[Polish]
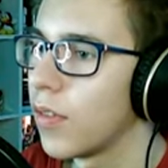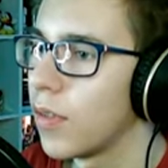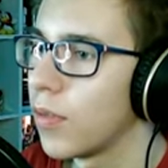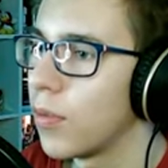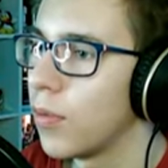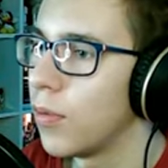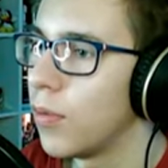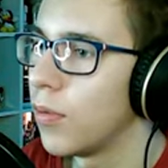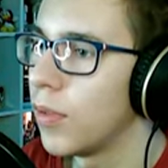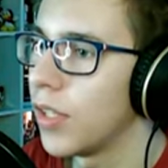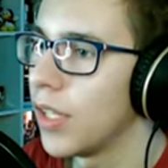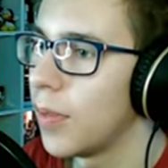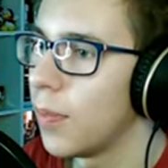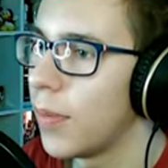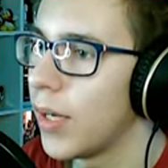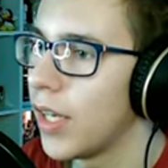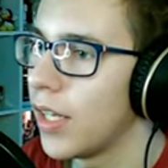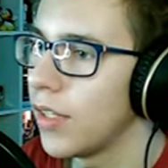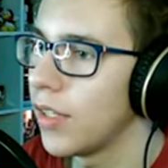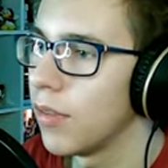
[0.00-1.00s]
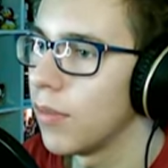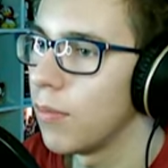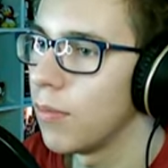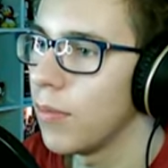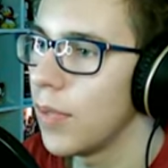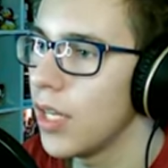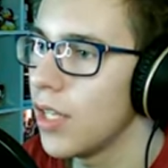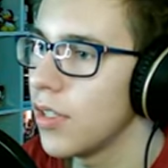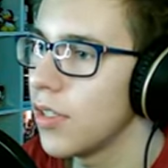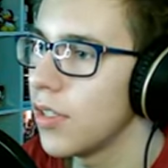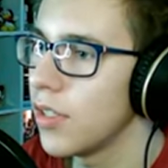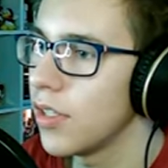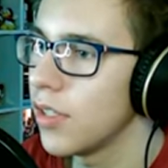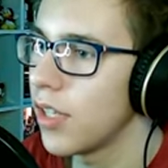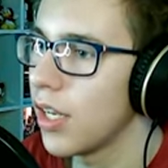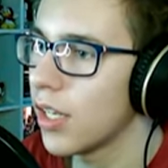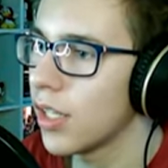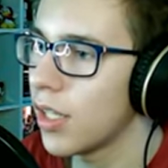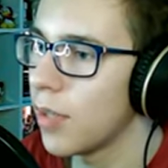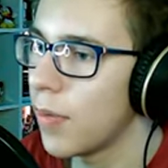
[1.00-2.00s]
Kurde, pani. Mieć
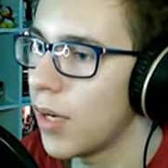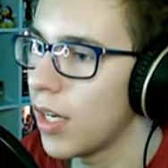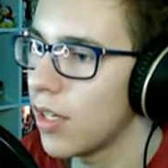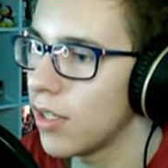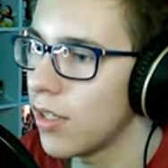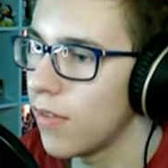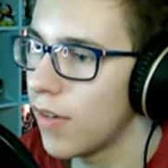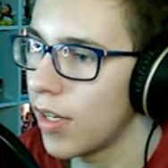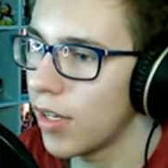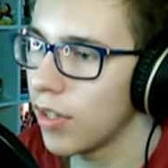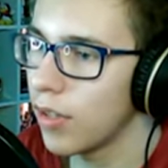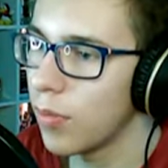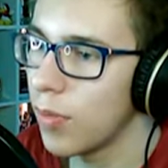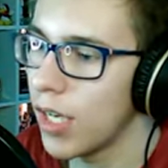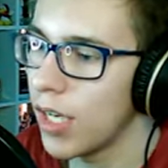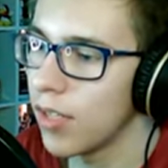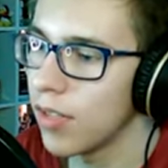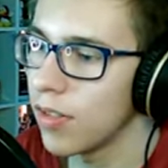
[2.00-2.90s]
jak najbardziej warto mieć.